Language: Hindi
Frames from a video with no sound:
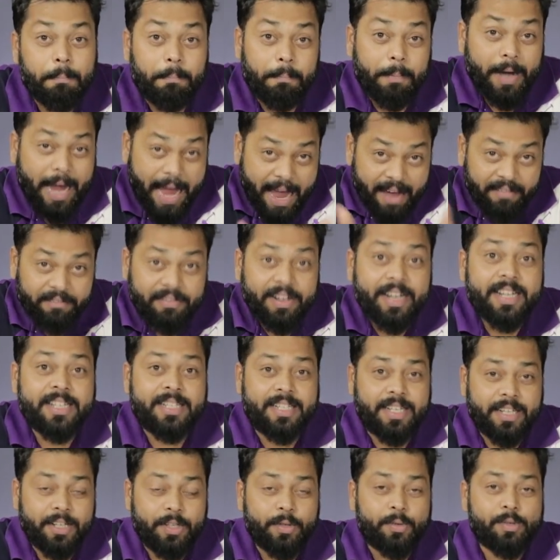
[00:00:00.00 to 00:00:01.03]
वो
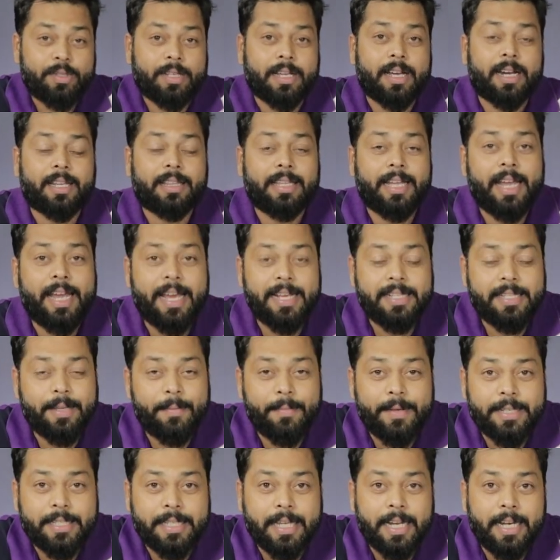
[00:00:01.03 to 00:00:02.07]
एवरेज यूज़ करते हैं
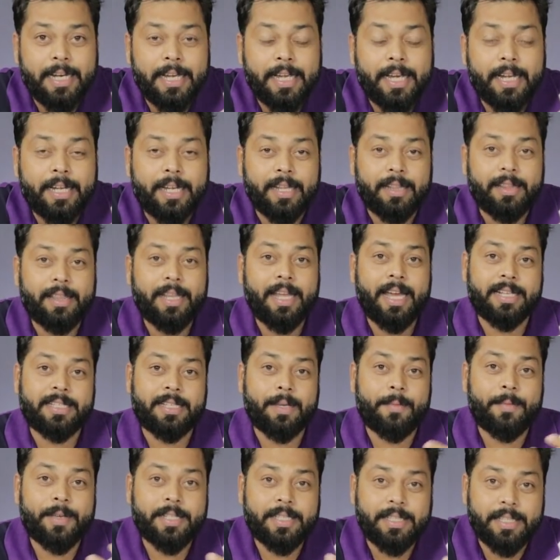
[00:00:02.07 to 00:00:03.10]
एसएमएस के लिए कितने
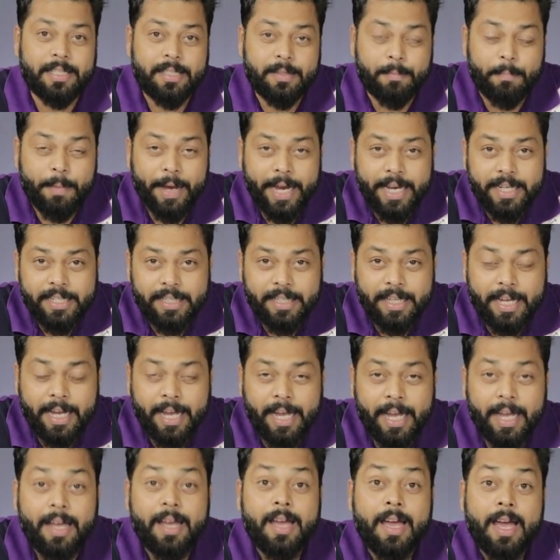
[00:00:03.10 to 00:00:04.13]
एस भेजते
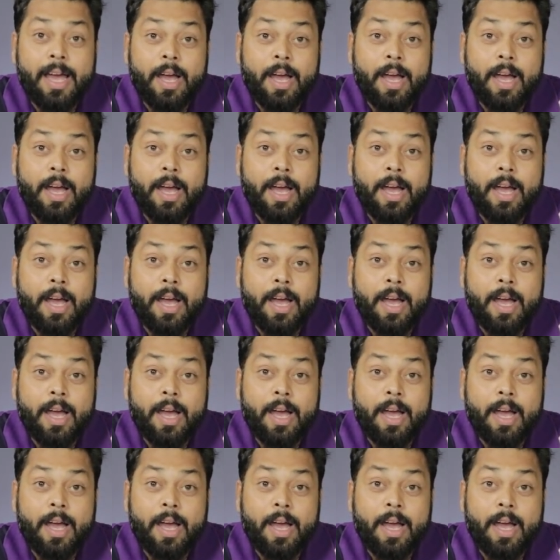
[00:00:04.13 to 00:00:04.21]
हैं